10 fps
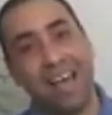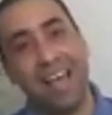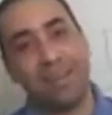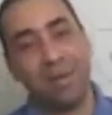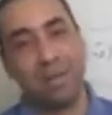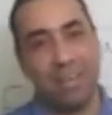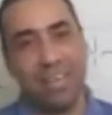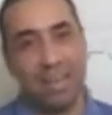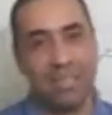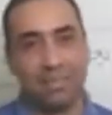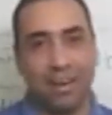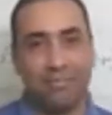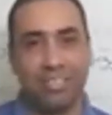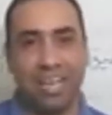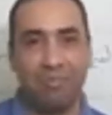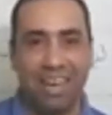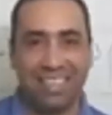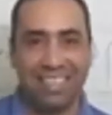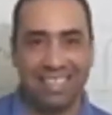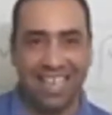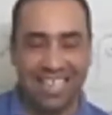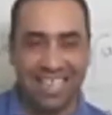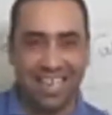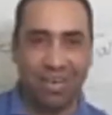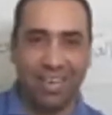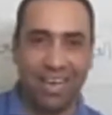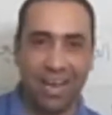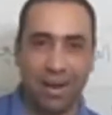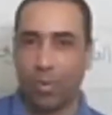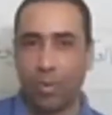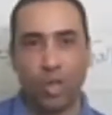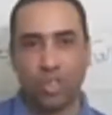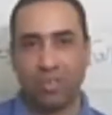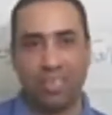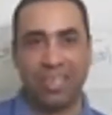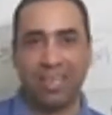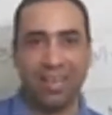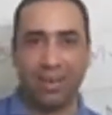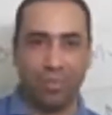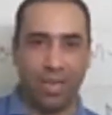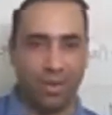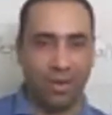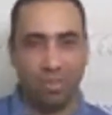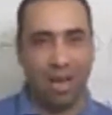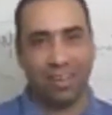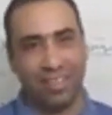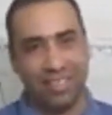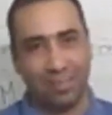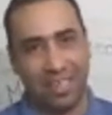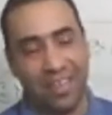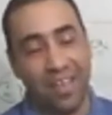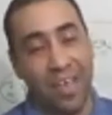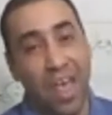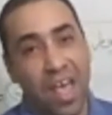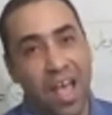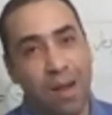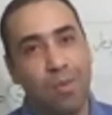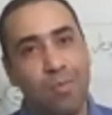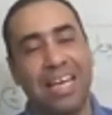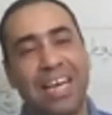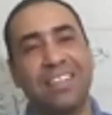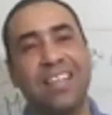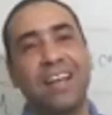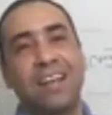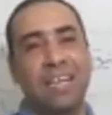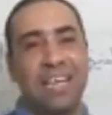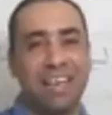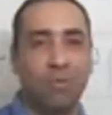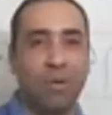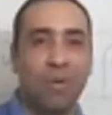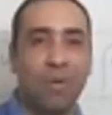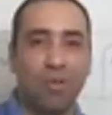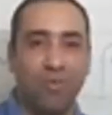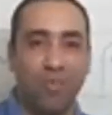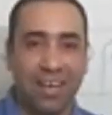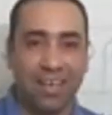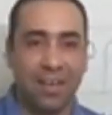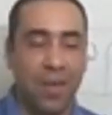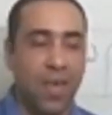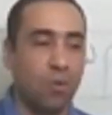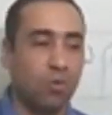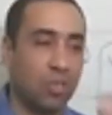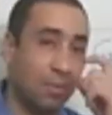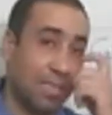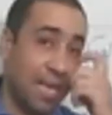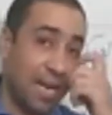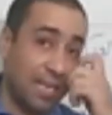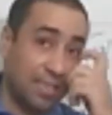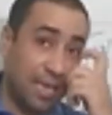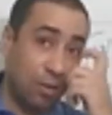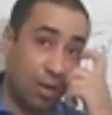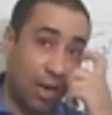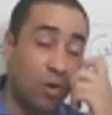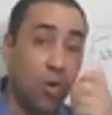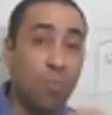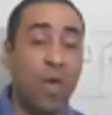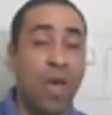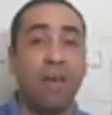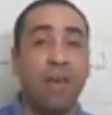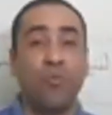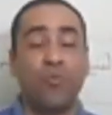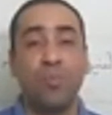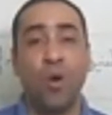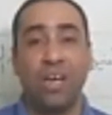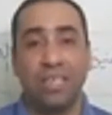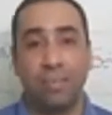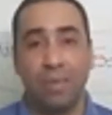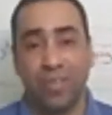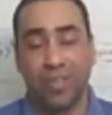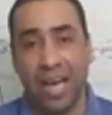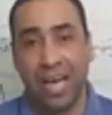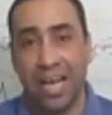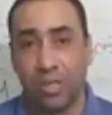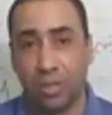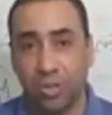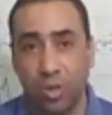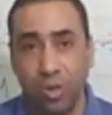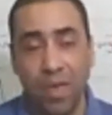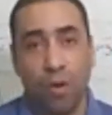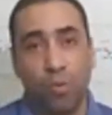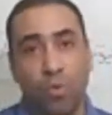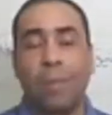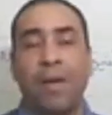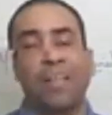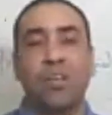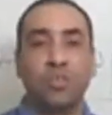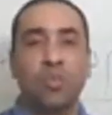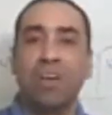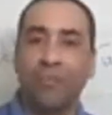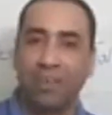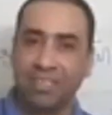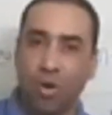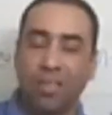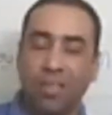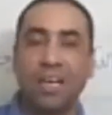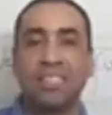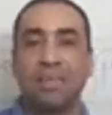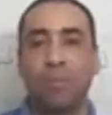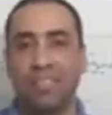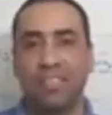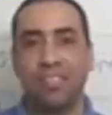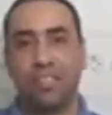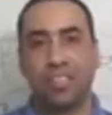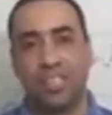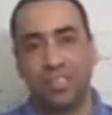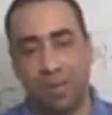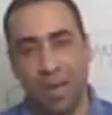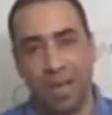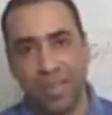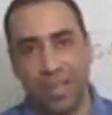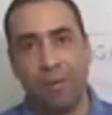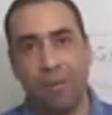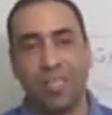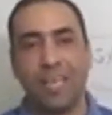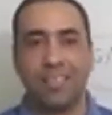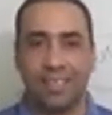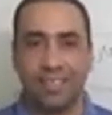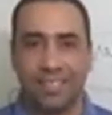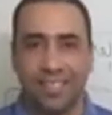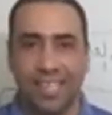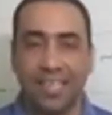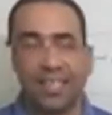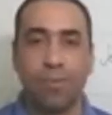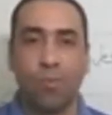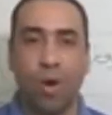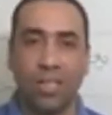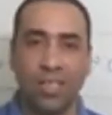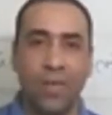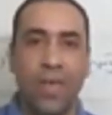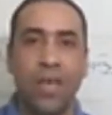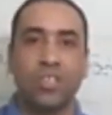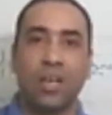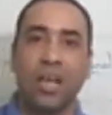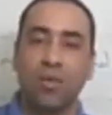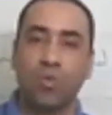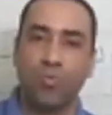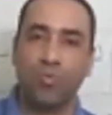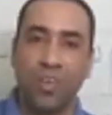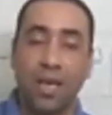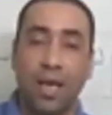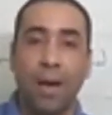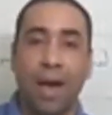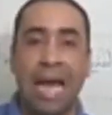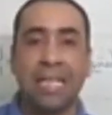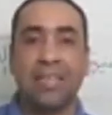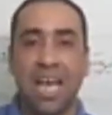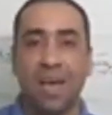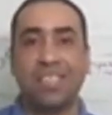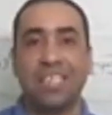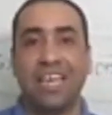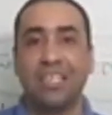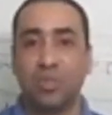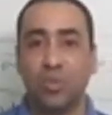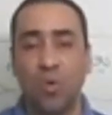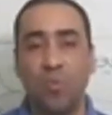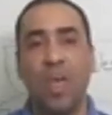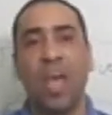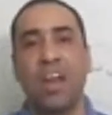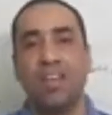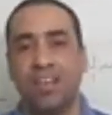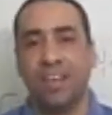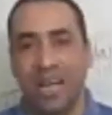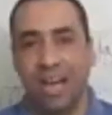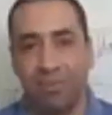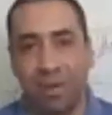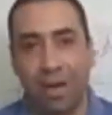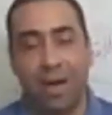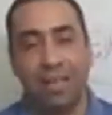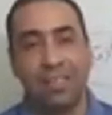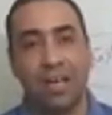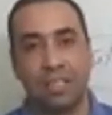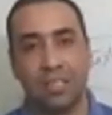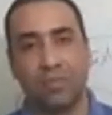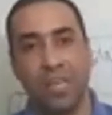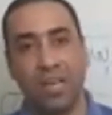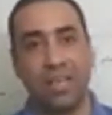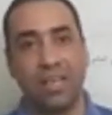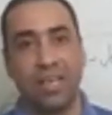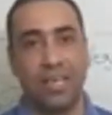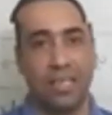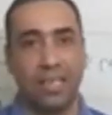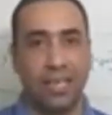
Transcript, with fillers: ابويا من البحيره بس ما اعرفش هل فعلا ده صحيح ولا انا ما رحتش البحيره وما رحتش بحري خالص قبل كده المهم تحياتنا لاهل البحيره وربنا يوفقك وان شاء الله باذن الله هننزل جدول على الجروب هيكون في مواعيد البث على اليوتيوب وطبعا اليوتيوب بيحفظ المحاضره اذا ما قدرتش تحضر البث يبقى بالتالي تقدر تستعيد المحاضره ان شاء الله هيكون فيه ميعاد ثابت على الزوم هنقدر نراجع فيه مع بعض نختصر فيه ال